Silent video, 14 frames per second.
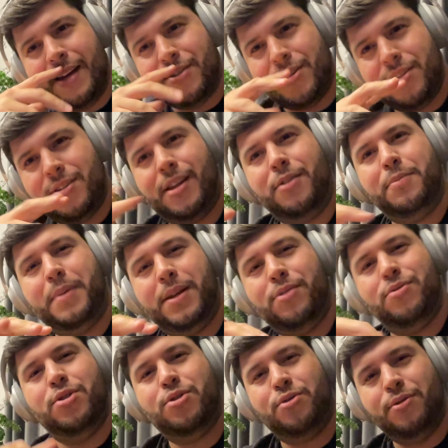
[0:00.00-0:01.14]
a gente tá num
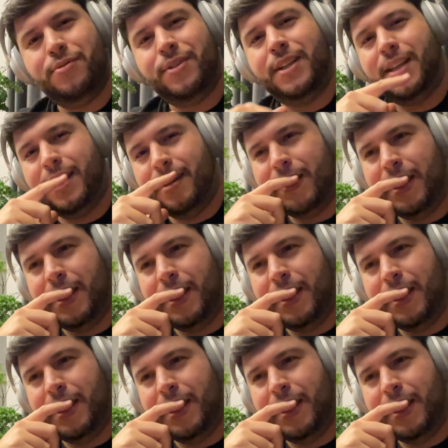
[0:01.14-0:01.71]
período de chuva daqui.